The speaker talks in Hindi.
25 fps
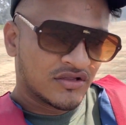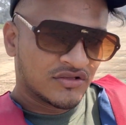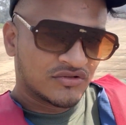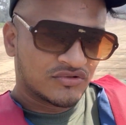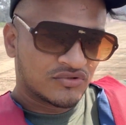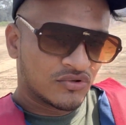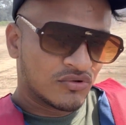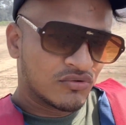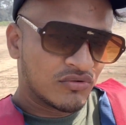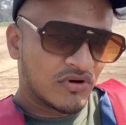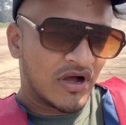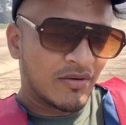
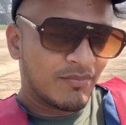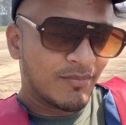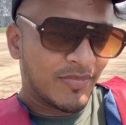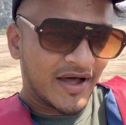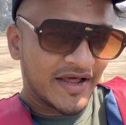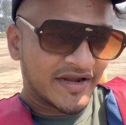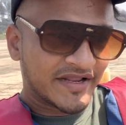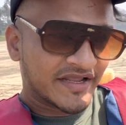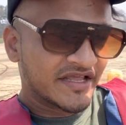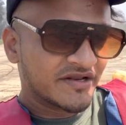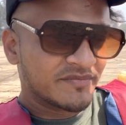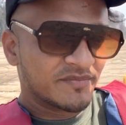तो आप
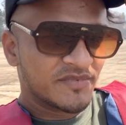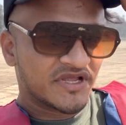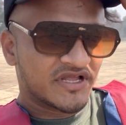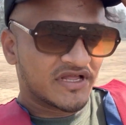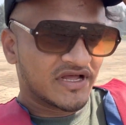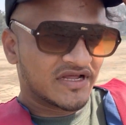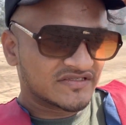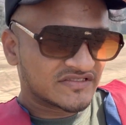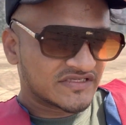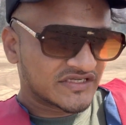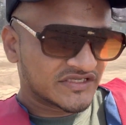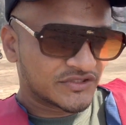बार्गेन भी
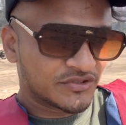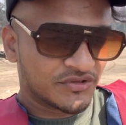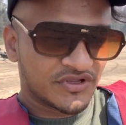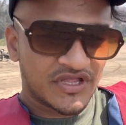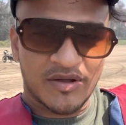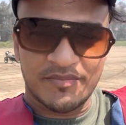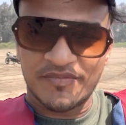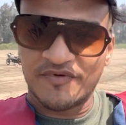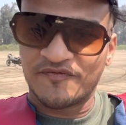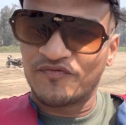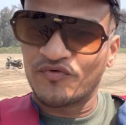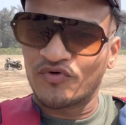कर सकते हो यहाँ
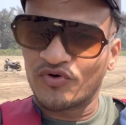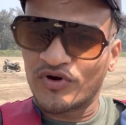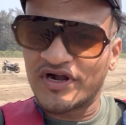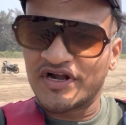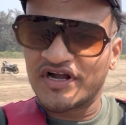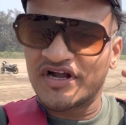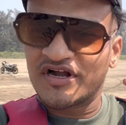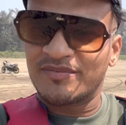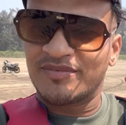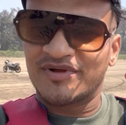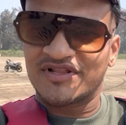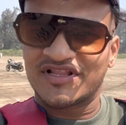पे
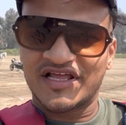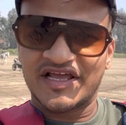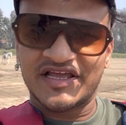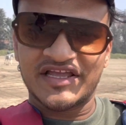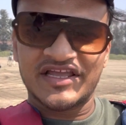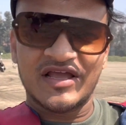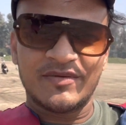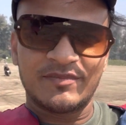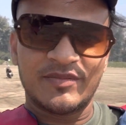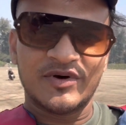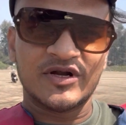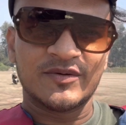400 बताया
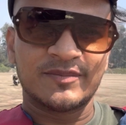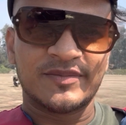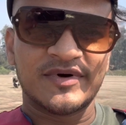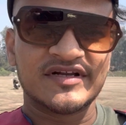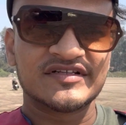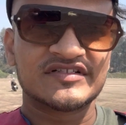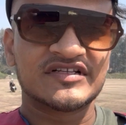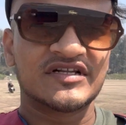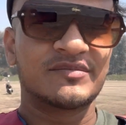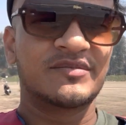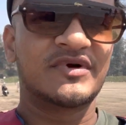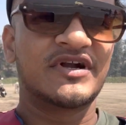गया पर
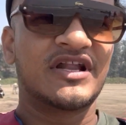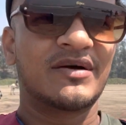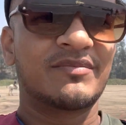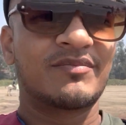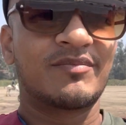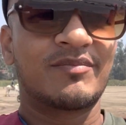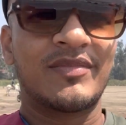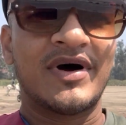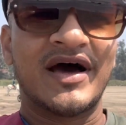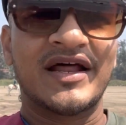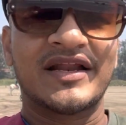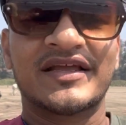पर्सन बट आप
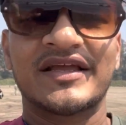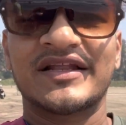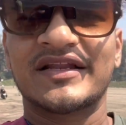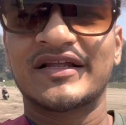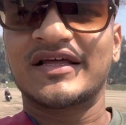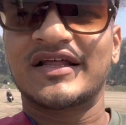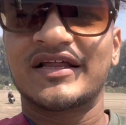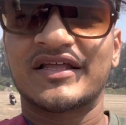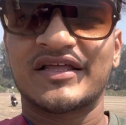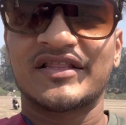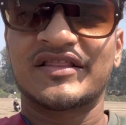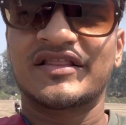बार्गेन
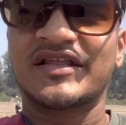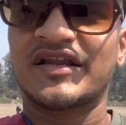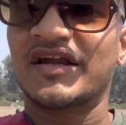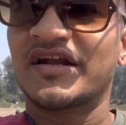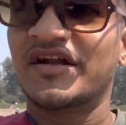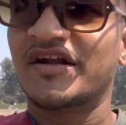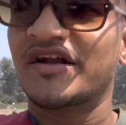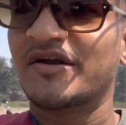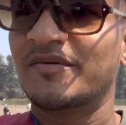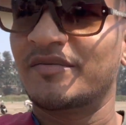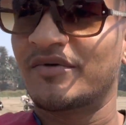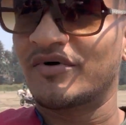करके
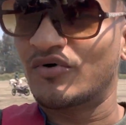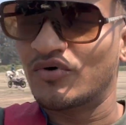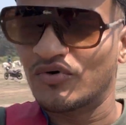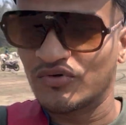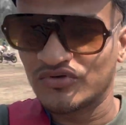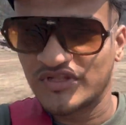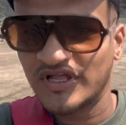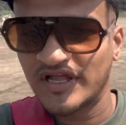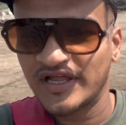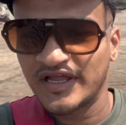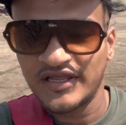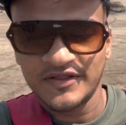300
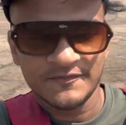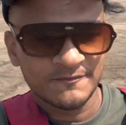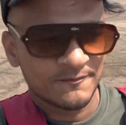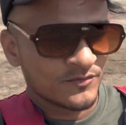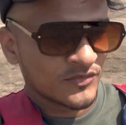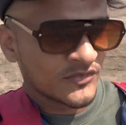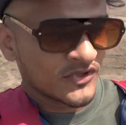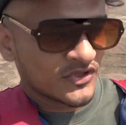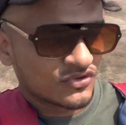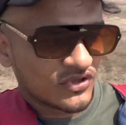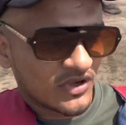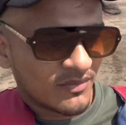होता है
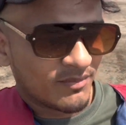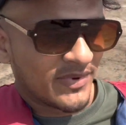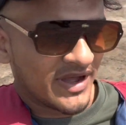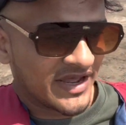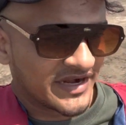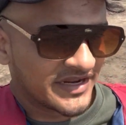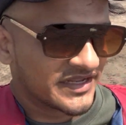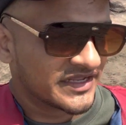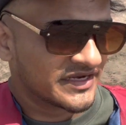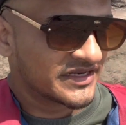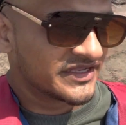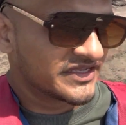तो आप
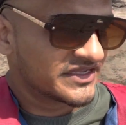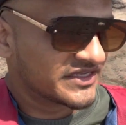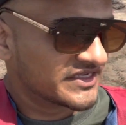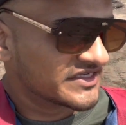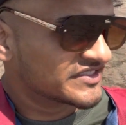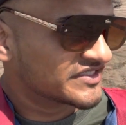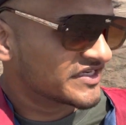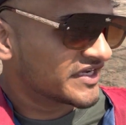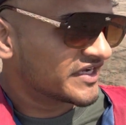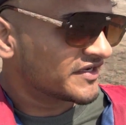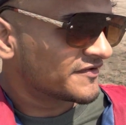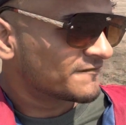बार्गेनिंग
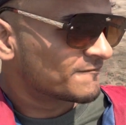कीजिए